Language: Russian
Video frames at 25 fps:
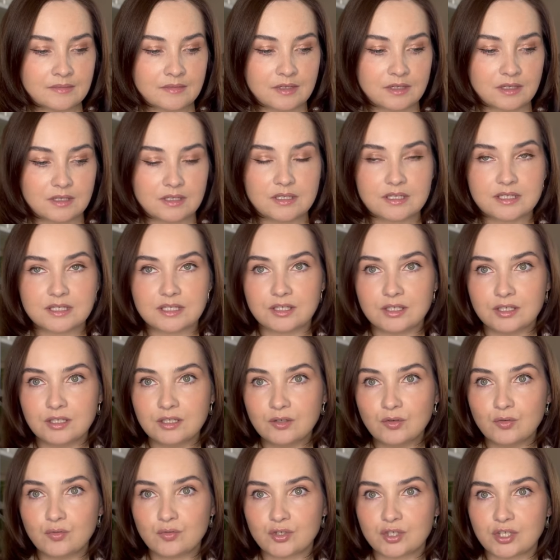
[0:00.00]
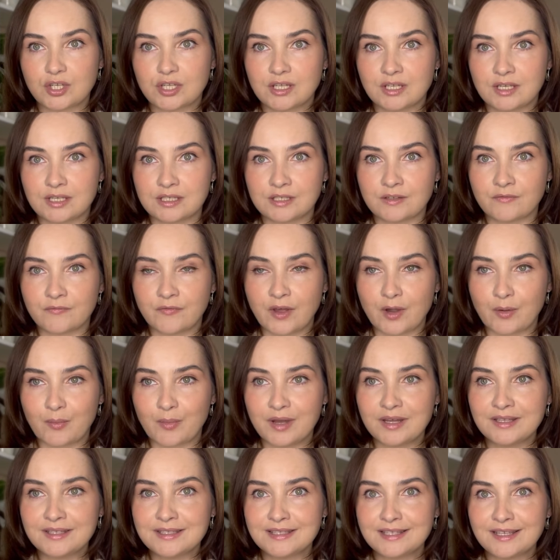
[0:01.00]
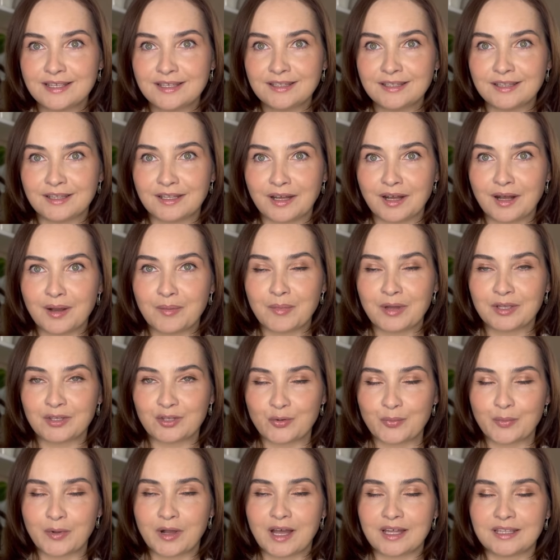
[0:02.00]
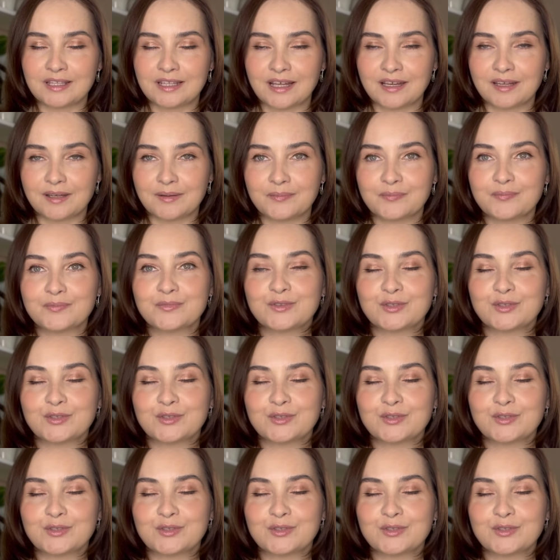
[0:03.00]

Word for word: э, из них уже есть информация на моем канале.